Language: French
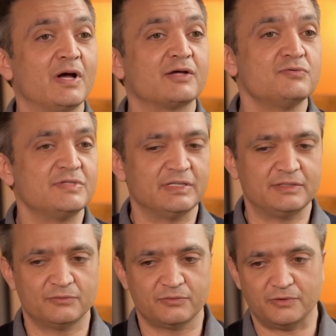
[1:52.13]
accusé
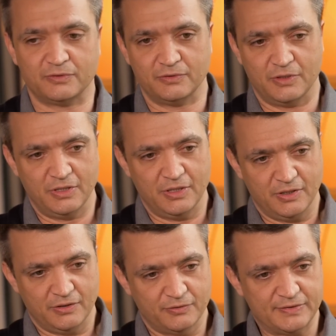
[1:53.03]
donc
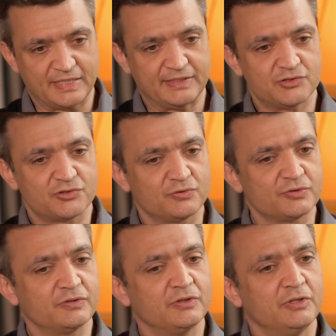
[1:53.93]
de certaines
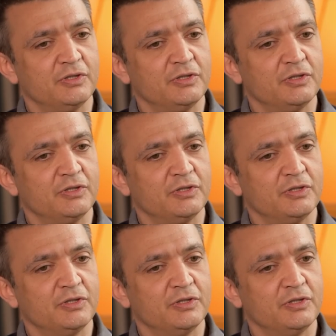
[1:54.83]
choses,